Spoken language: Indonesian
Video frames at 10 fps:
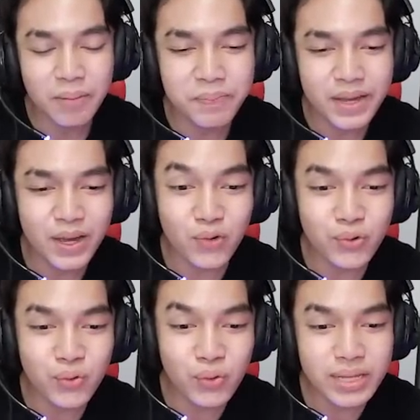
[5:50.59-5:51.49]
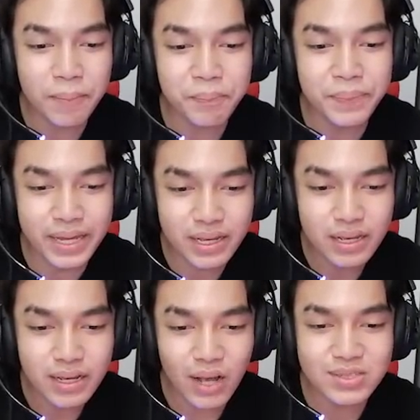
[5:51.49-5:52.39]
aja pink kerudungnya
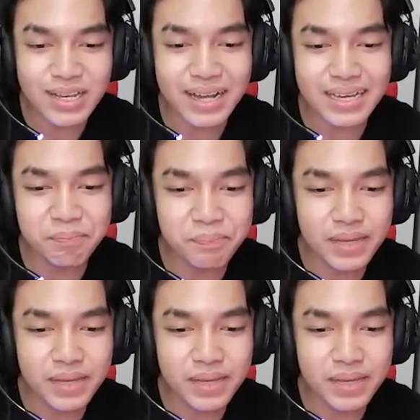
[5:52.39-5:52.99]
pink kaos kaki